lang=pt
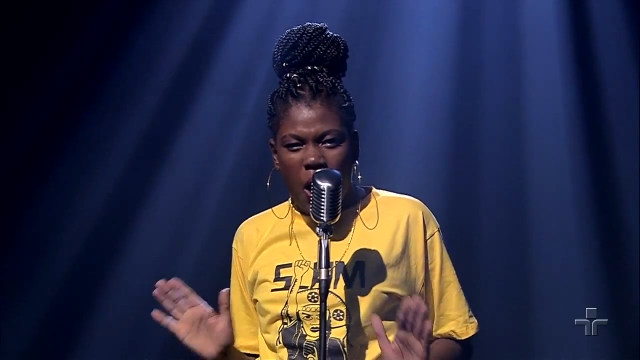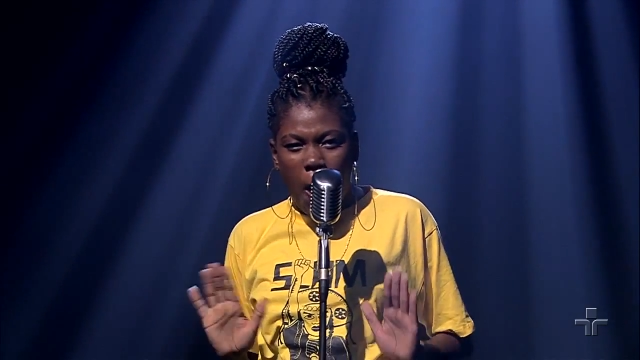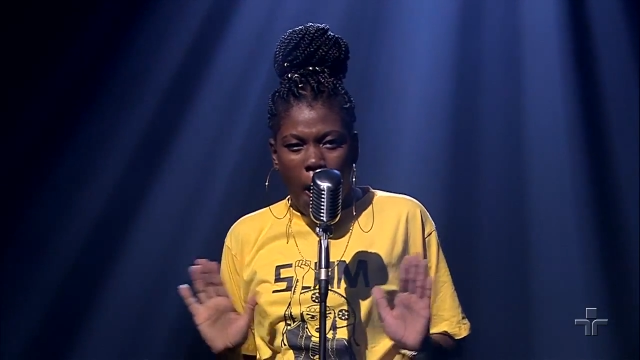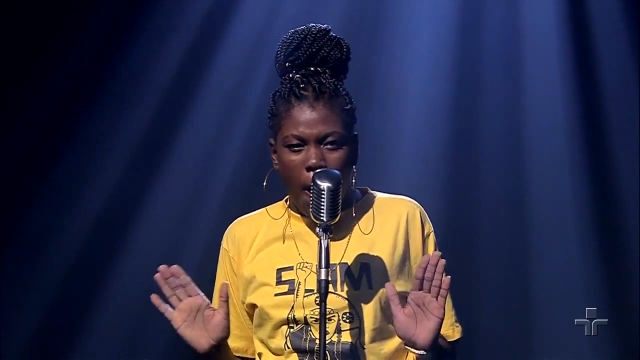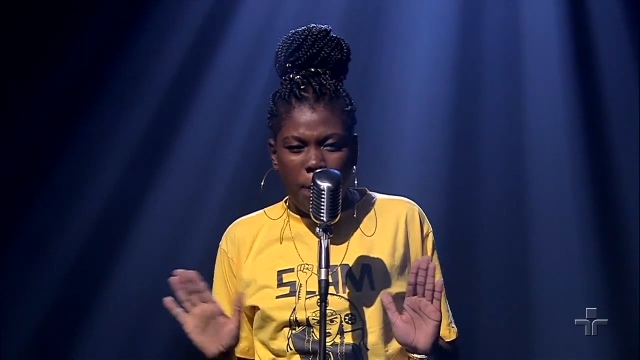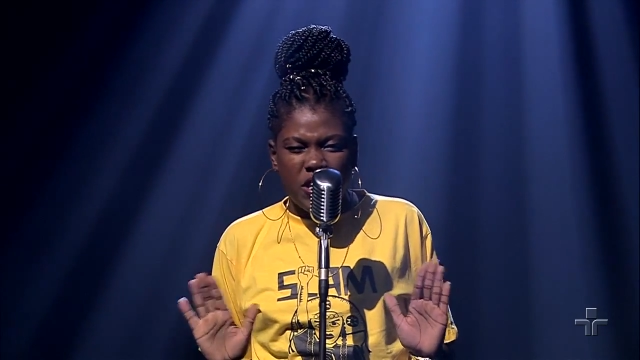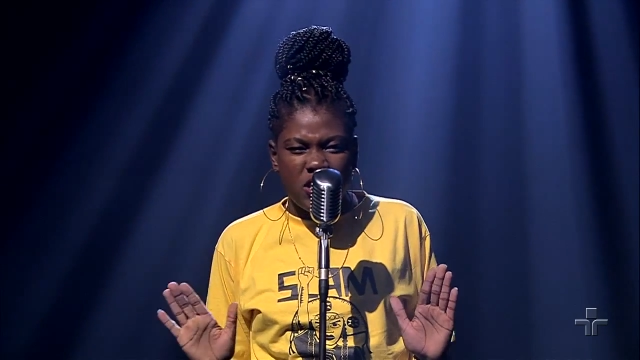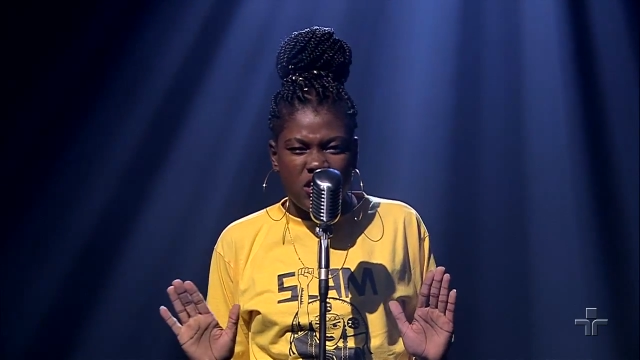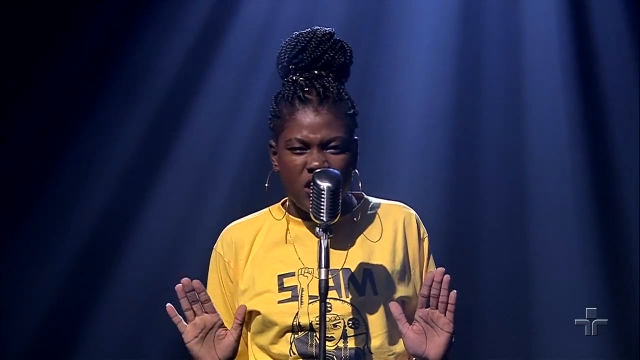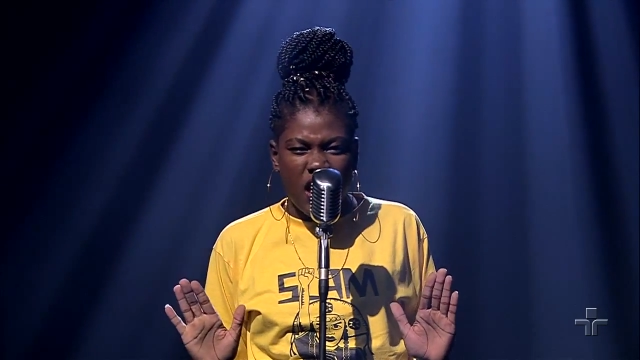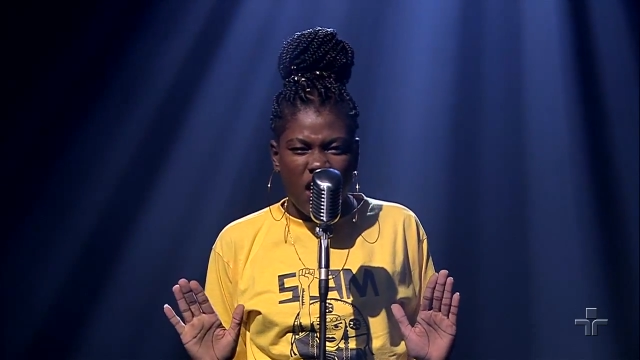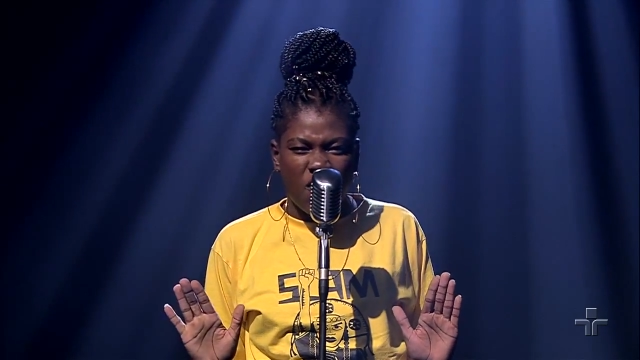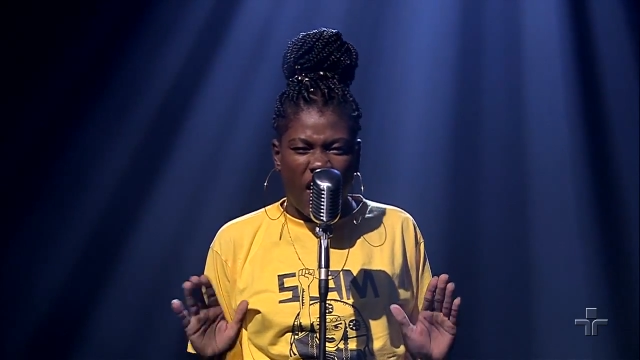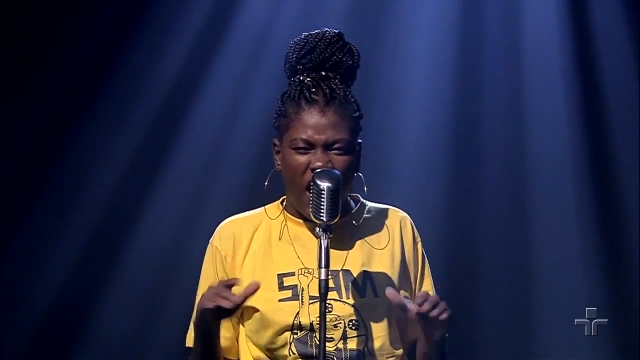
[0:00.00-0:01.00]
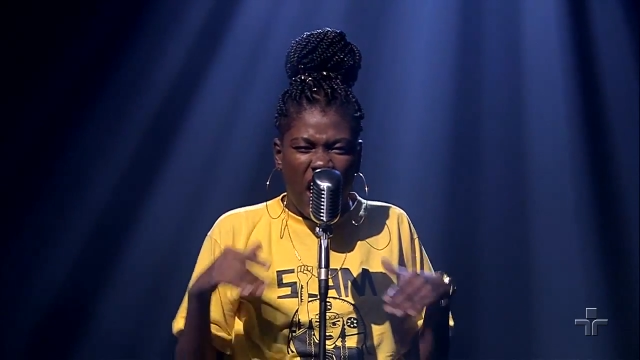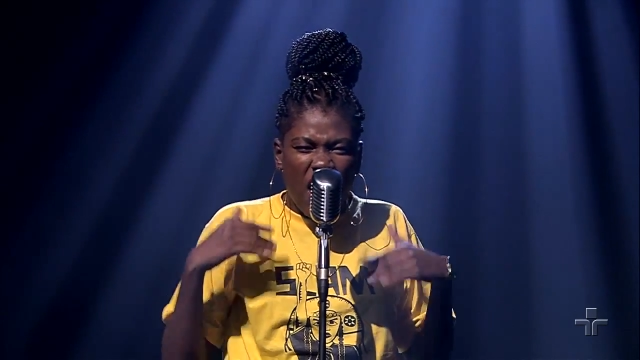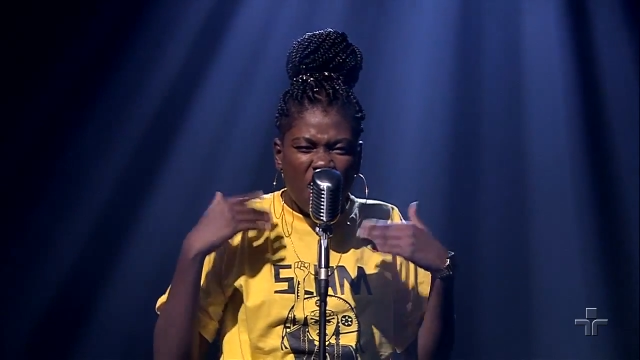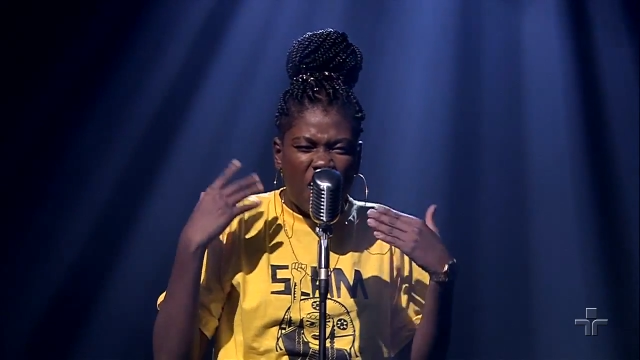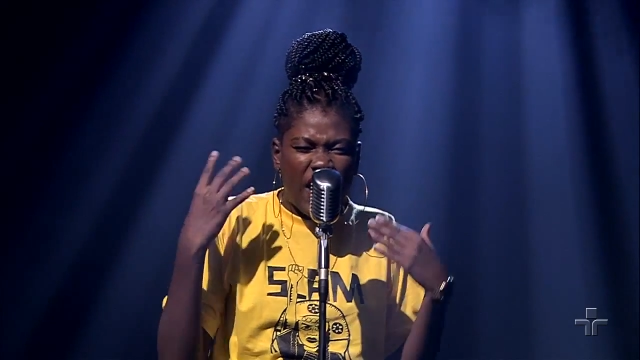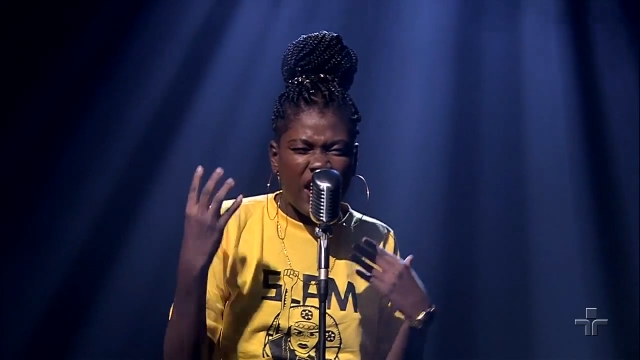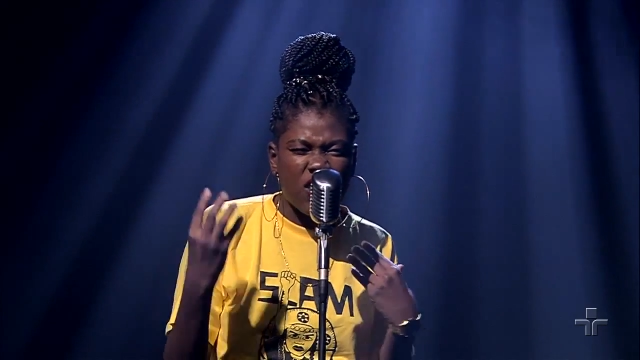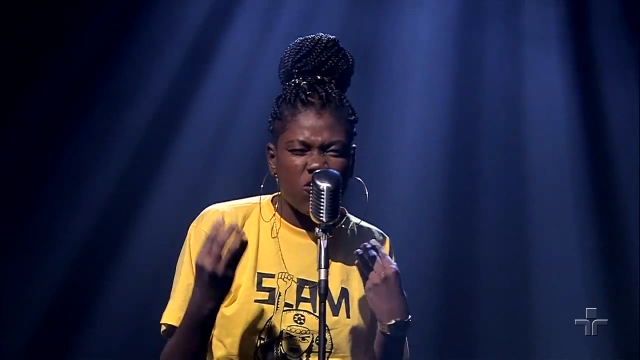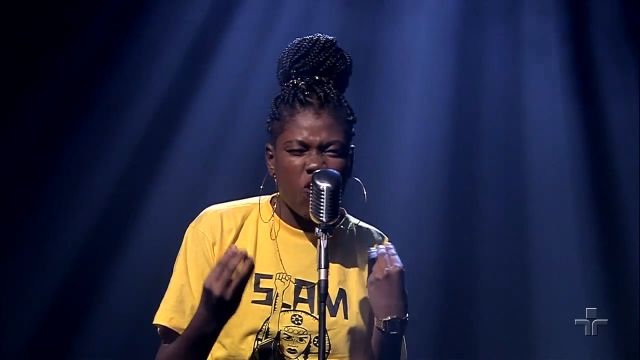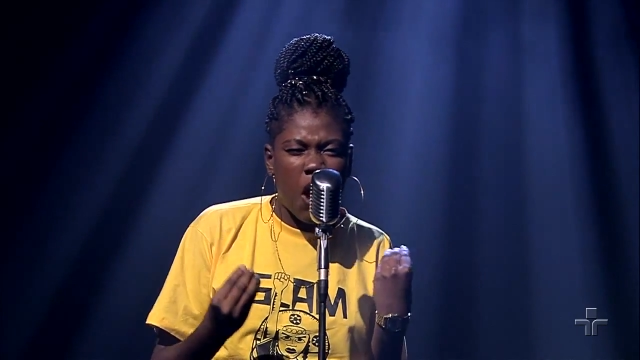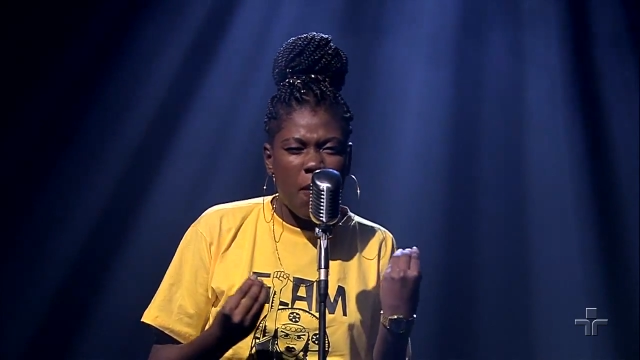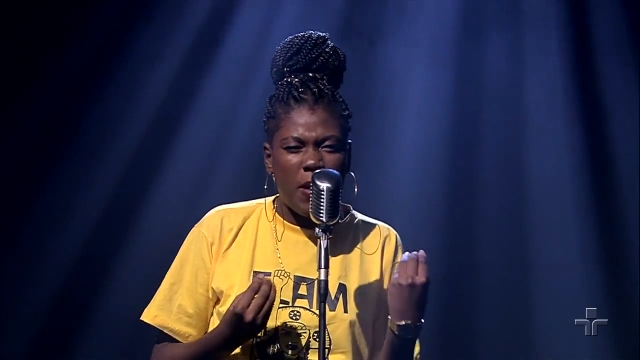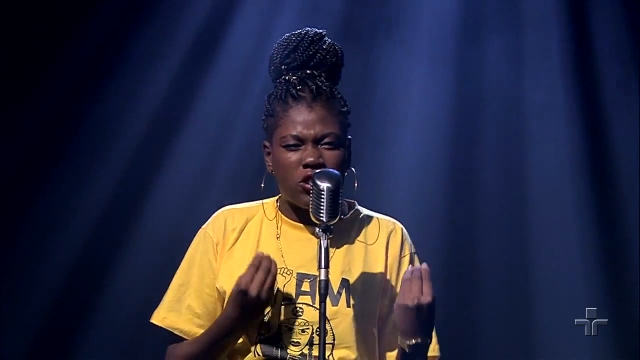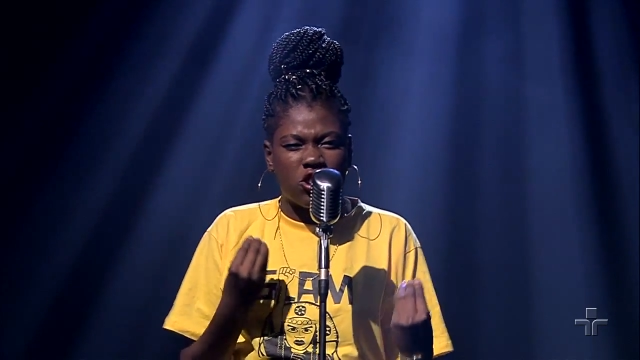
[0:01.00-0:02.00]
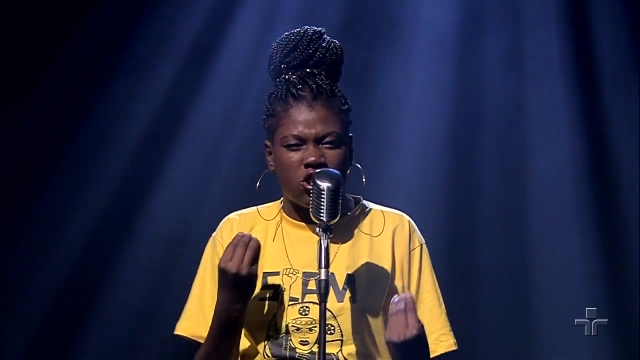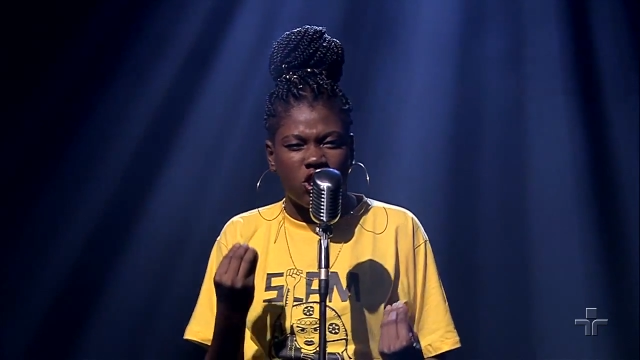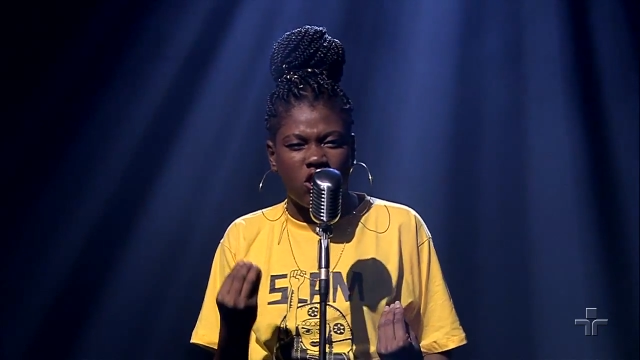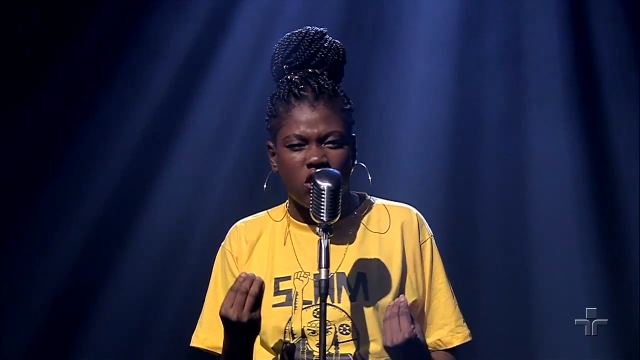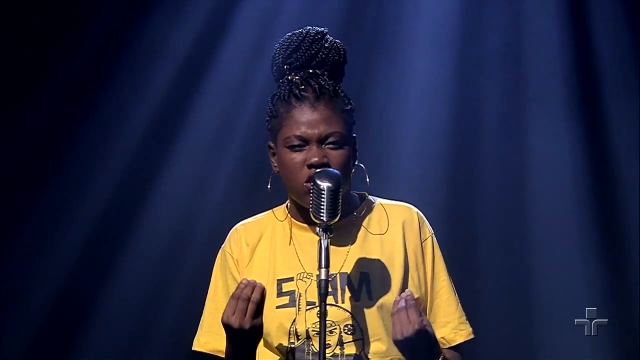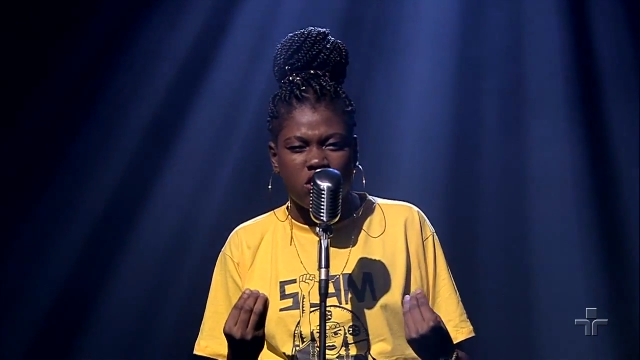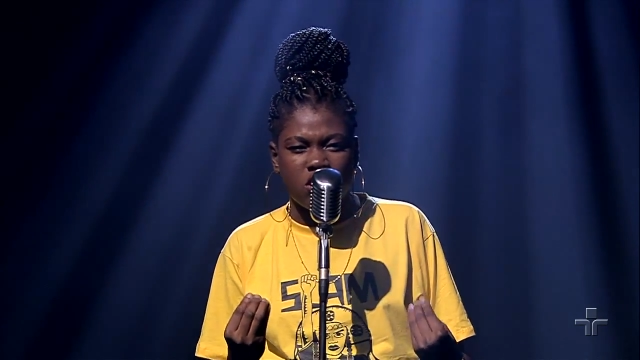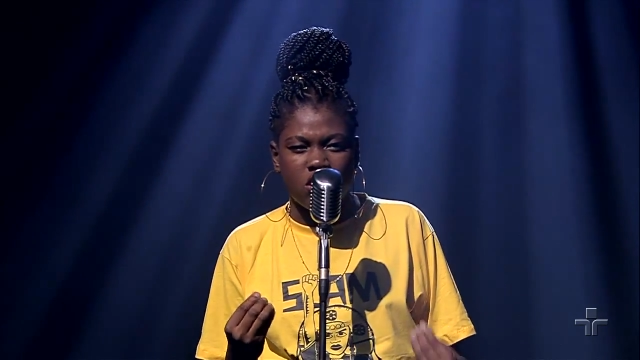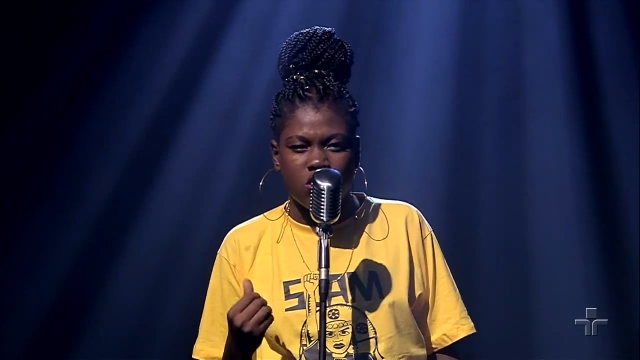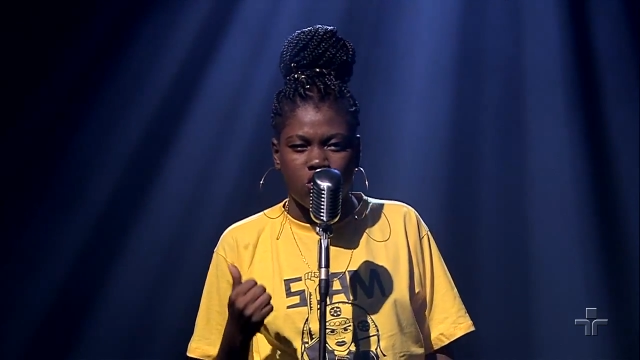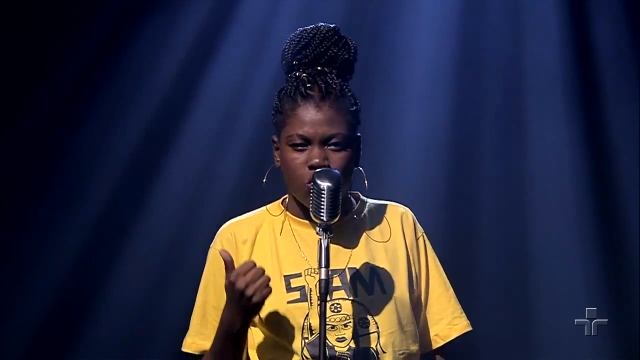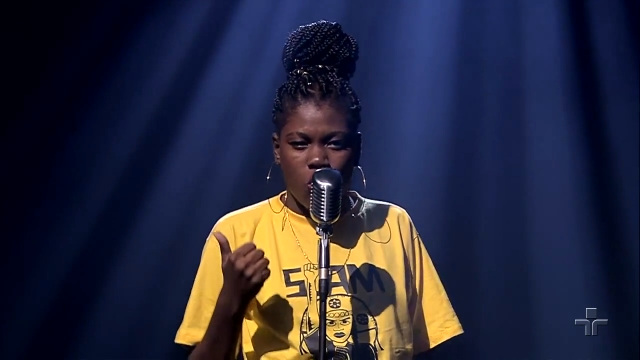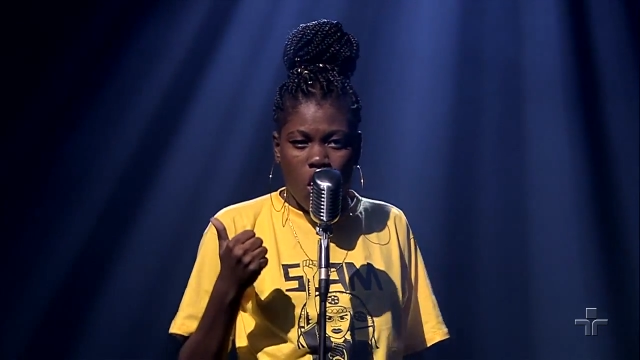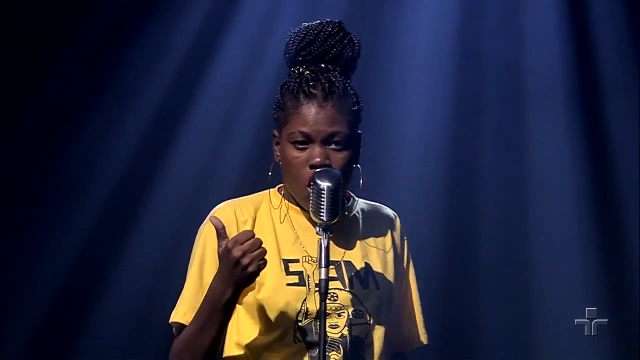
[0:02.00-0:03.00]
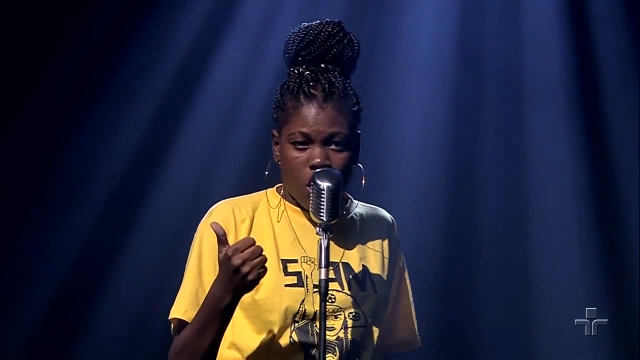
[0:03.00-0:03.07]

Observa, várias formas de genocídio,